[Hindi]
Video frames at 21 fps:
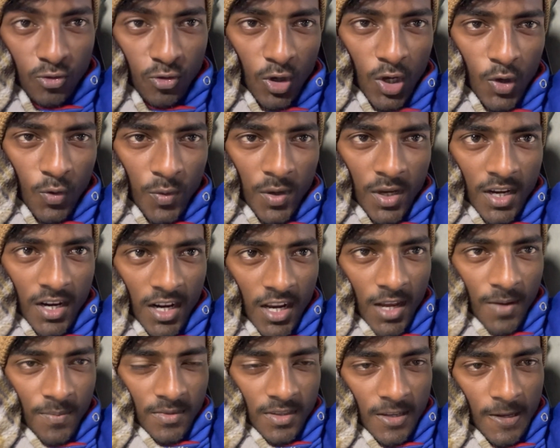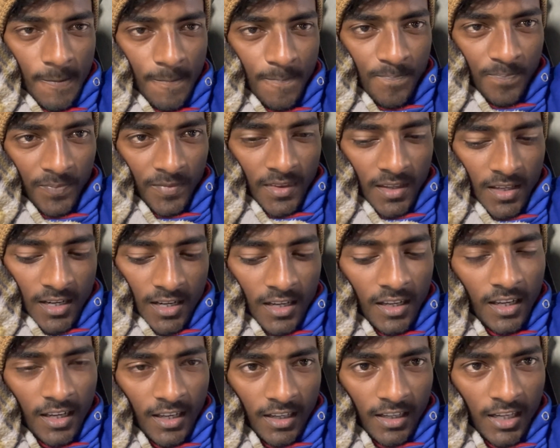सोए हुए हैं आराम से
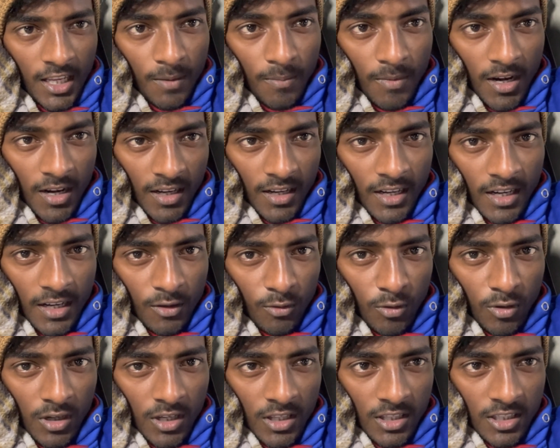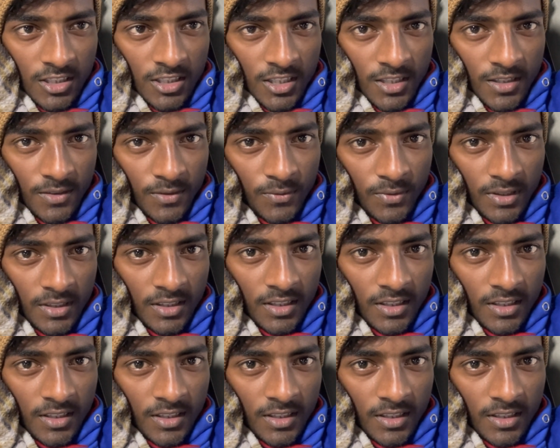लेकिन एक बार ट्रेन खुलने दीजिए फिर